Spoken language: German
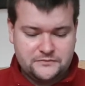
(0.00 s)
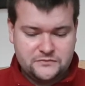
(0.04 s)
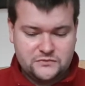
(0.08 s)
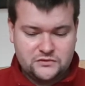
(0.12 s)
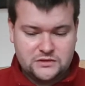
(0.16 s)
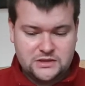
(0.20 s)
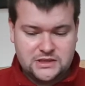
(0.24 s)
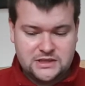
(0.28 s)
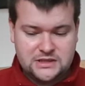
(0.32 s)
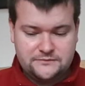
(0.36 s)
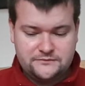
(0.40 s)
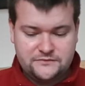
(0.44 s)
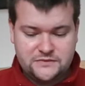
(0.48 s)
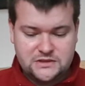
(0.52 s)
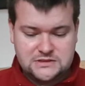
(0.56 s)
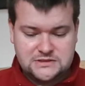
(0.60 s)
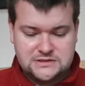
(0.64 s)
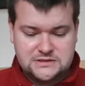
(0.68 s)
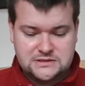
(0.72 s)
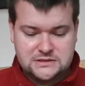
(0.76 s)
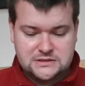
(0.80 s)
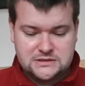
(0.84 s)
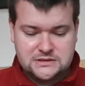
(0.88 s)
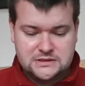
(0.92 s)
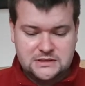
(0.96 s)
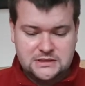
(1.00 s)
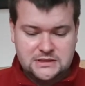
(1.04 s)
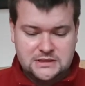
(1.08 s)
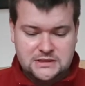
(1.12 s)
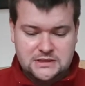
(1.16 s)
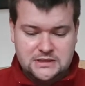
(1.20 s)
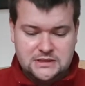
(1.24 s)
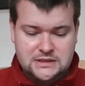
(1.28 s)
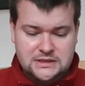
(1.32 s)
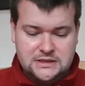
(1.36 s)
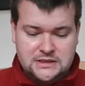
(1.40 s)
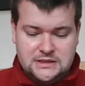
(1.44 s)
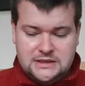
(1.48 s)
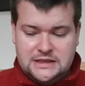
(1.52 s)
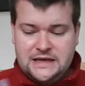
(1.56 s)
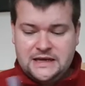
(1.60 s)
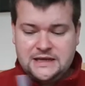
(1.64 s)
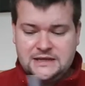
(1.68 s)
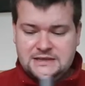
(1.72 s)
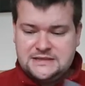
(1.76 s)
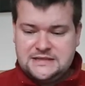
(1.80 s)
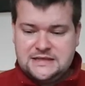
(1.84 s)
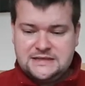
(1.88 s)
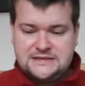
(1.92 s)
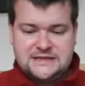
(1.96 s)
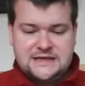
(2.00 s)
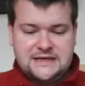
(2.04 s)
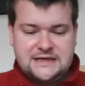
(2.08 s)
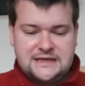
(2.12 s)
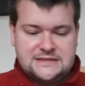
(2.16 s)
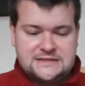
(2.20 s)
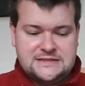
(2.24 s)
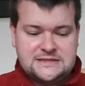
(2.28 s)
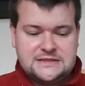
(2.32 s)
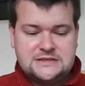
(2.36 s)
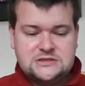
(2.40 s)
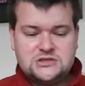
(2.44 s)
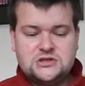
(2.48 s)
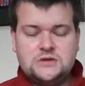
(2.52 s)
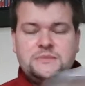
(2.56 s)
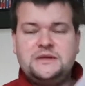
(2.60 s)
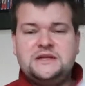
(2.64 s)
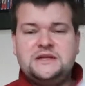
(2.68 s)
Wo haben wir es denn? Aber ich zeige jetzt nicht das